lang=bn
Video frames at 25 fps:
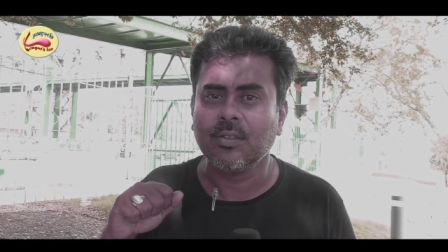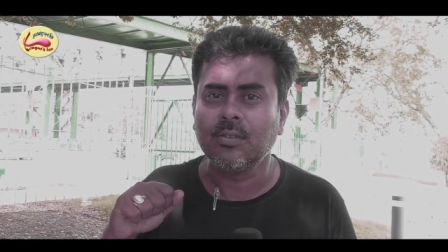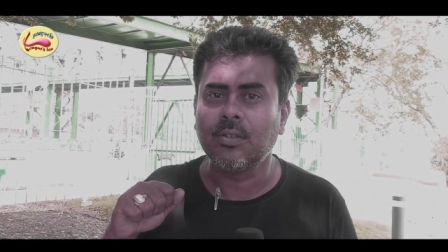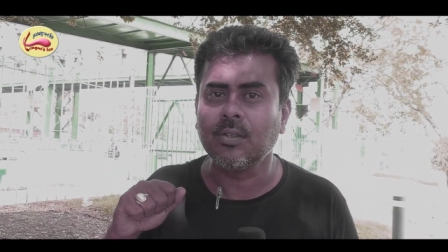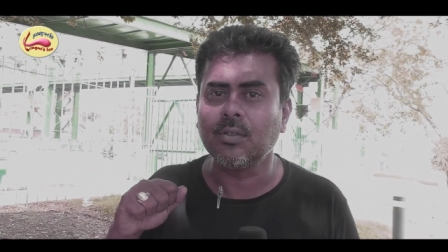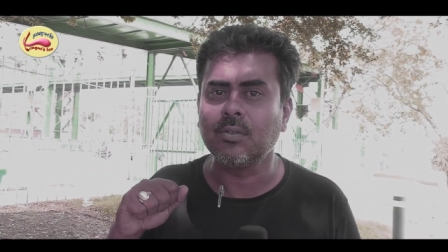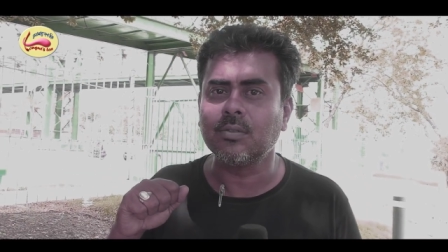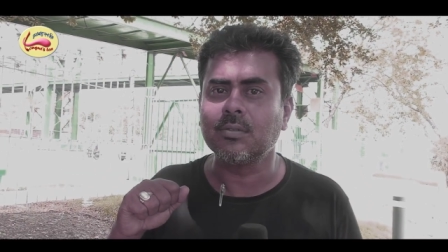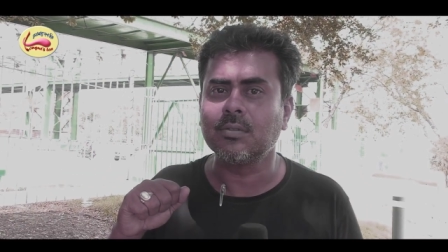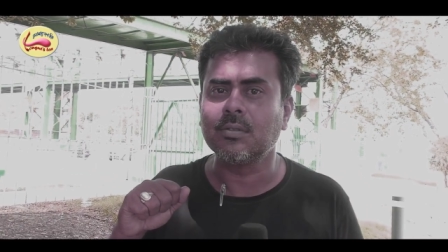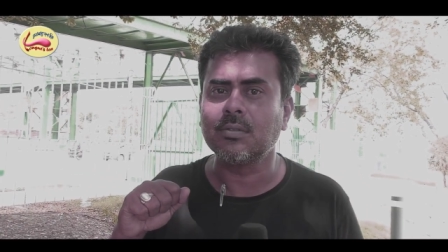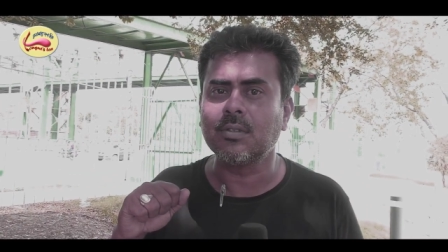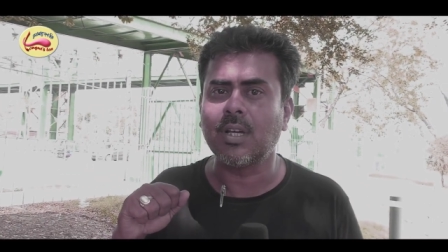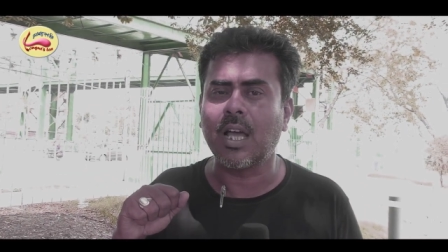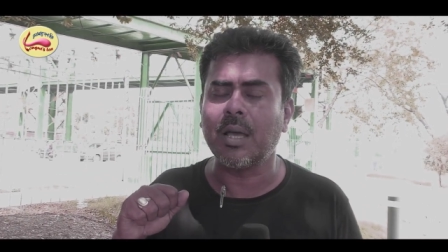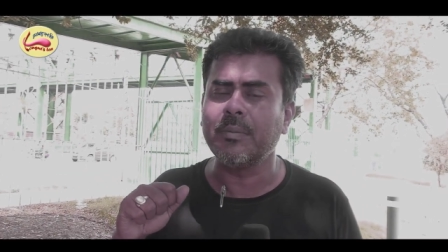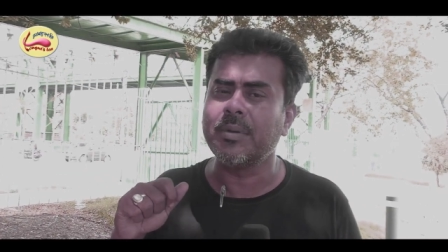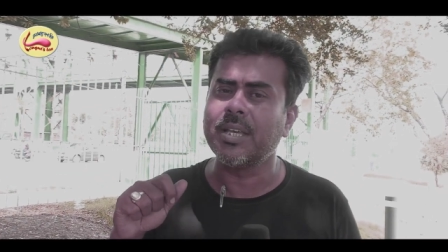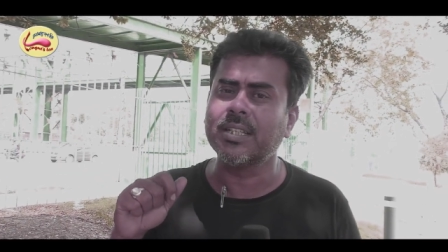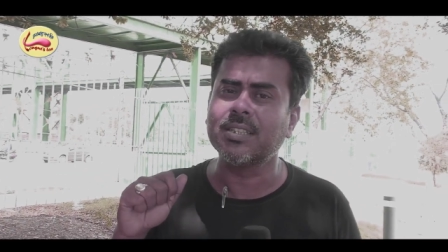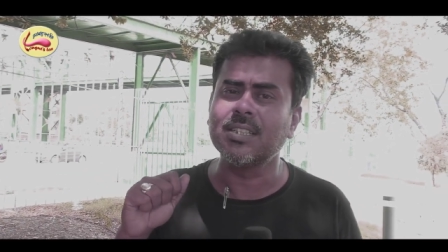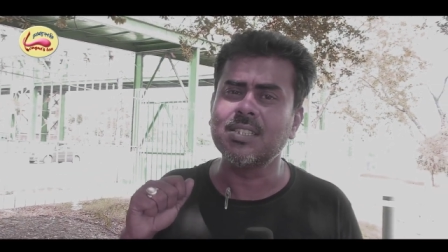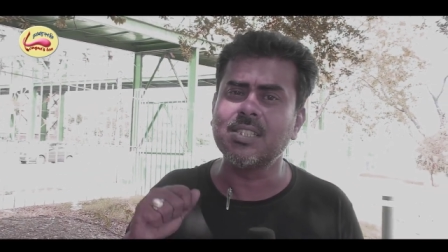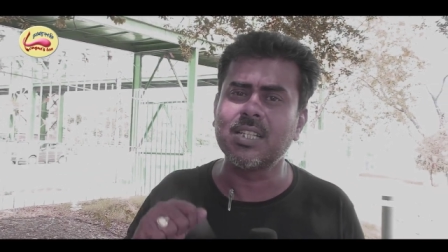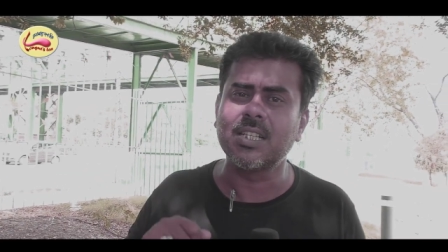তো
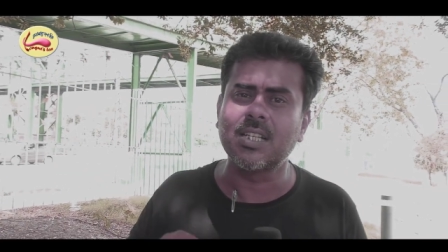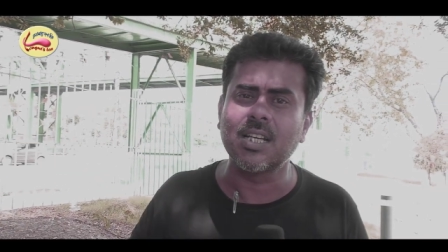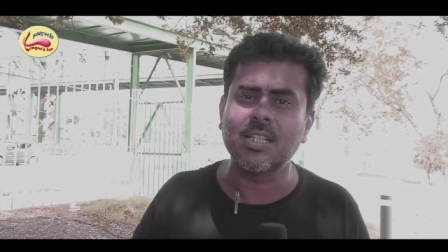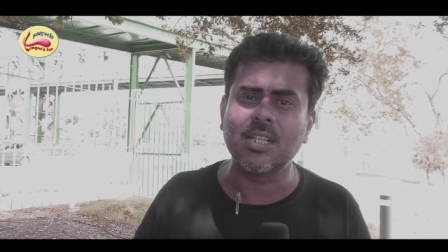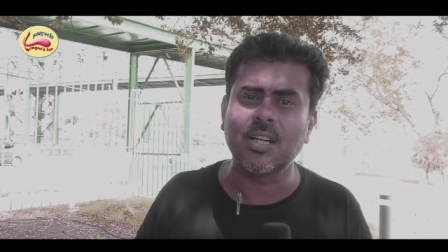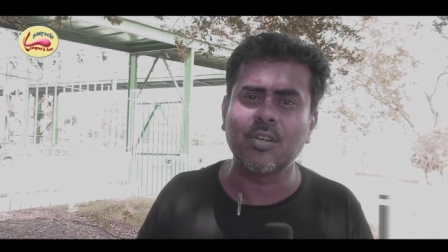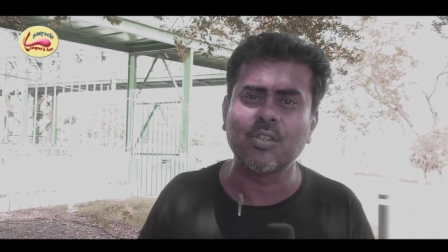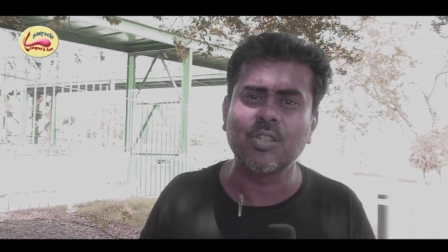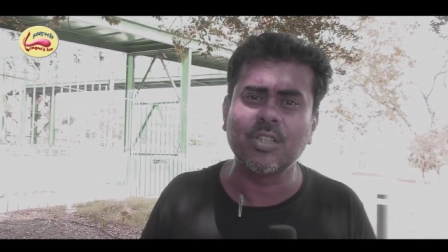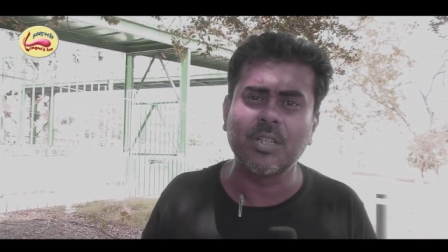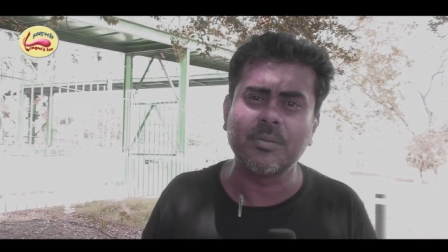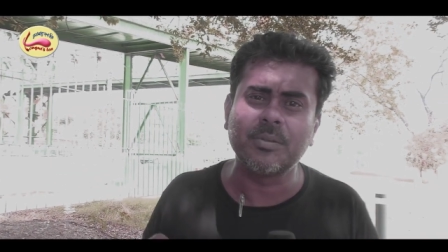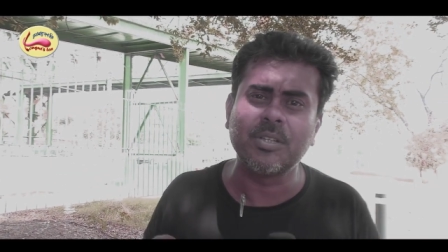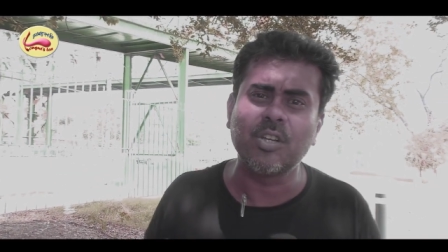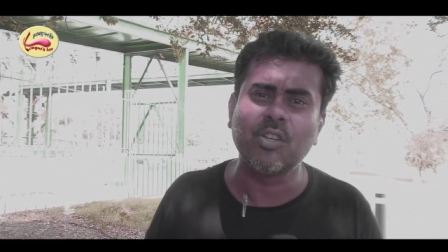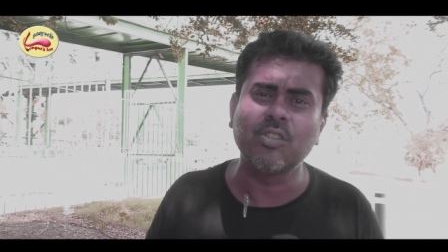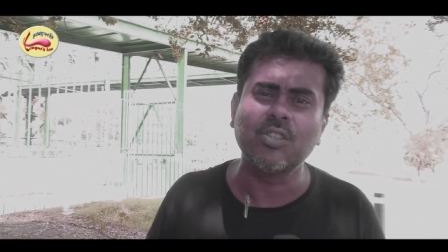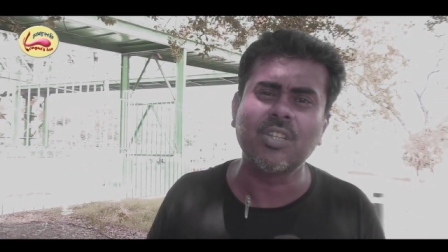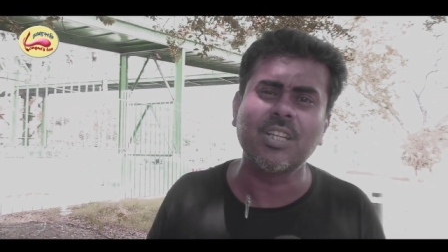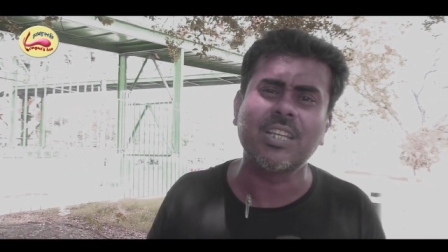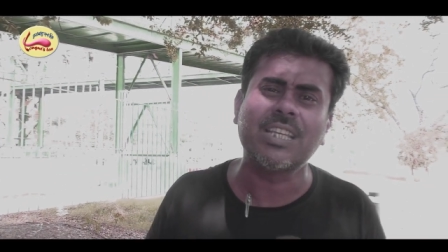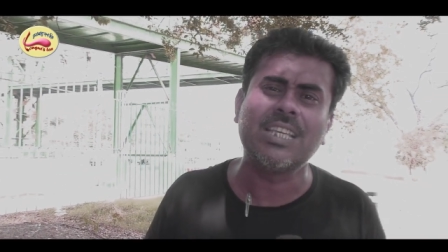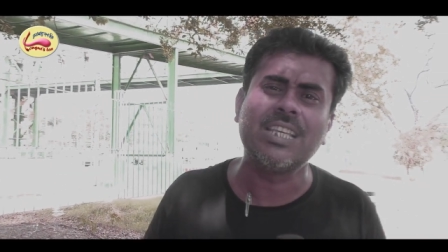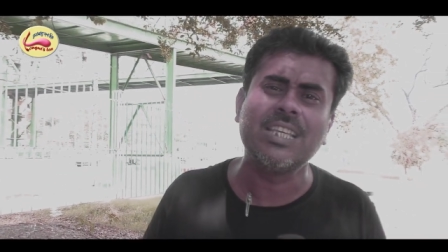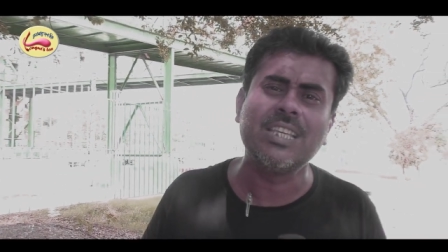আমি একদিন জিজ্ঞাসা করেছিলাম
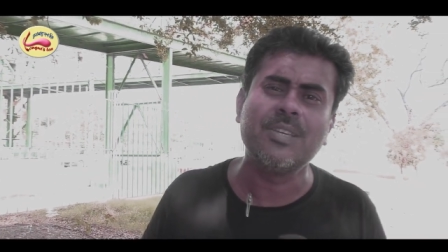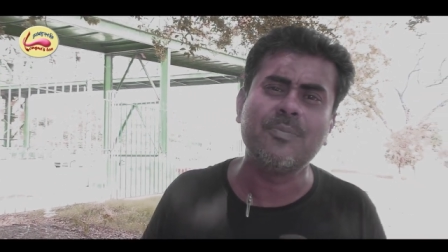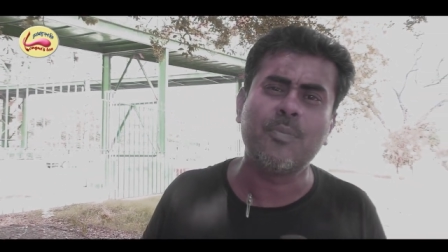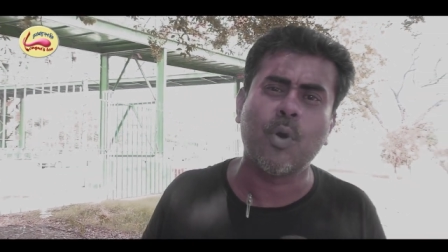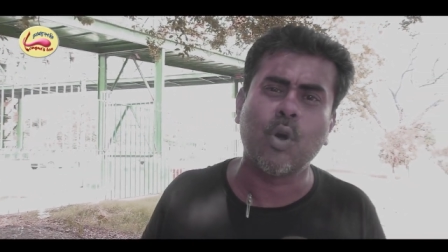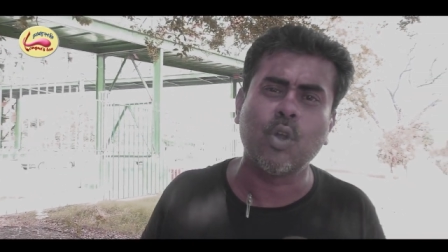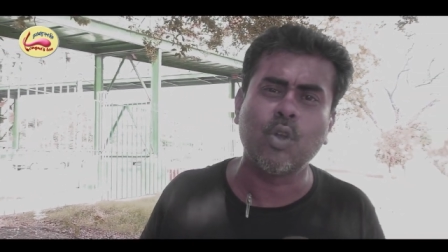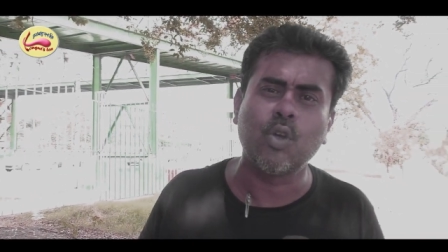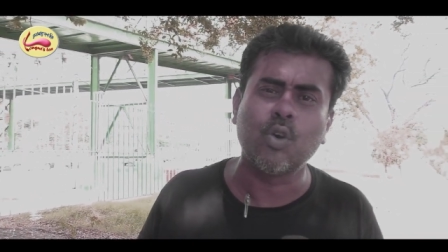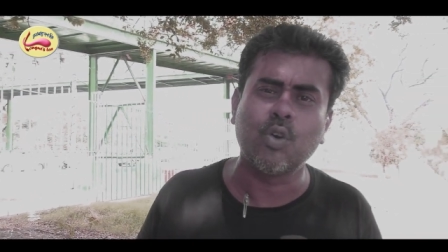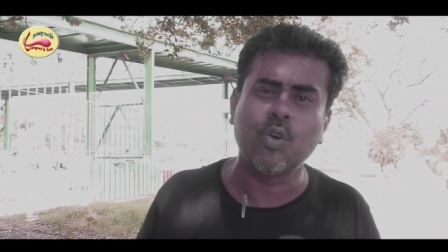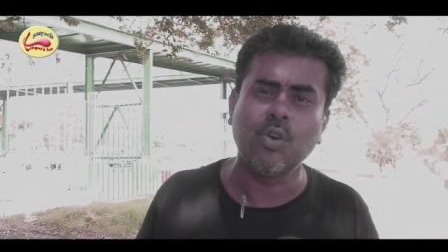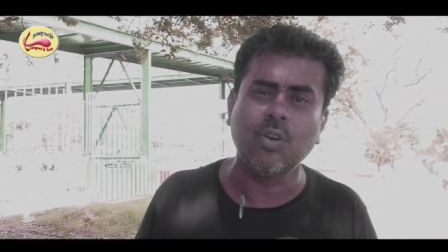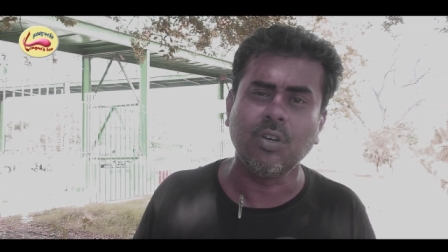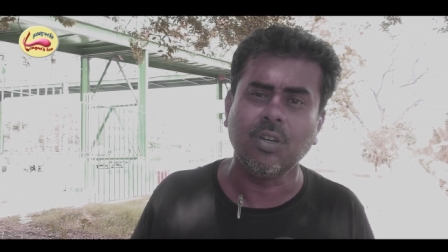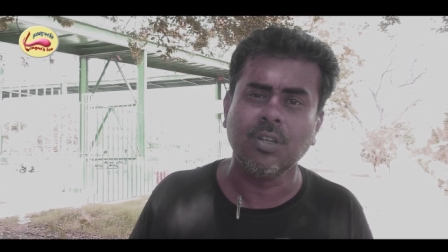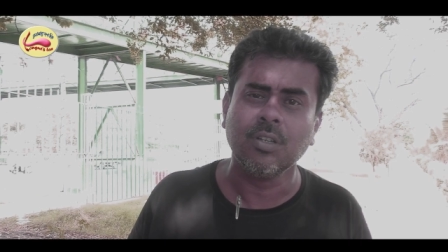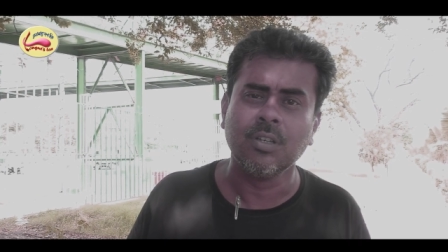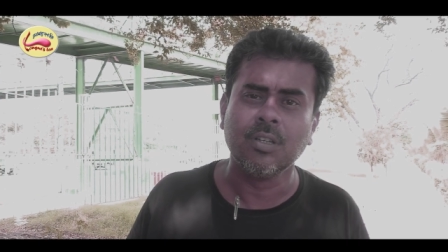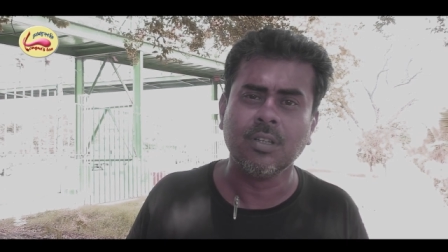নিরঞ্জনদা কী বলো গো